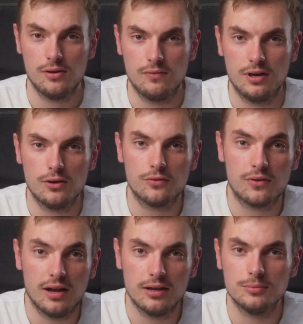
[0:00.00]
Wenn ihr noch
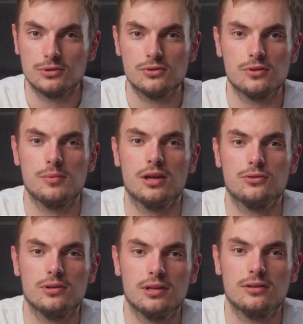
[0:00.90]
Fragen habt zu dem
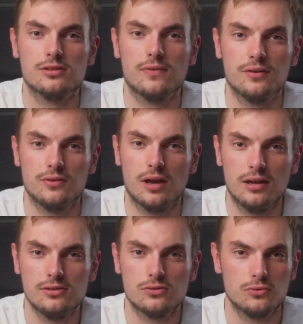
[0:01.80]

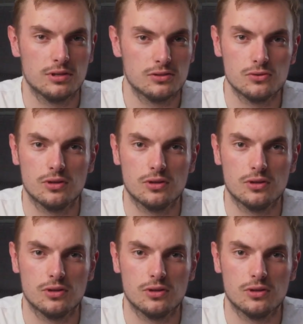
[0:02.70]
RT241 oder zu